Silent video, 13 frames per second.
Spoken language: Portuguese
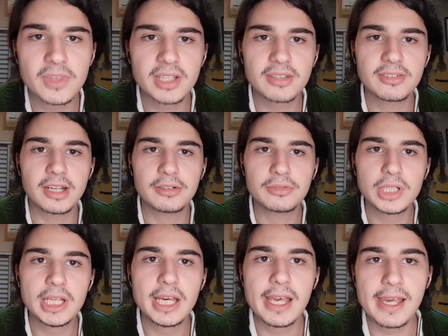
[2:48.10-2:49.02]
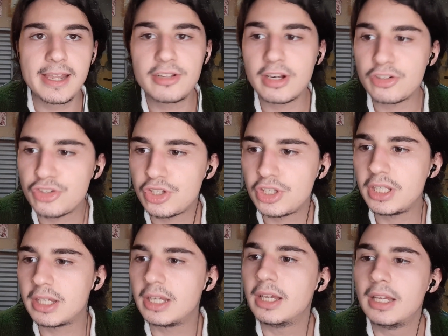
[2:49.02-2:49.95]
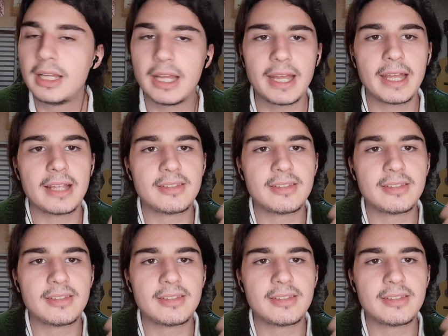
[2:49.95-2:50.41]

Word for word: certo? Ele já tinha é,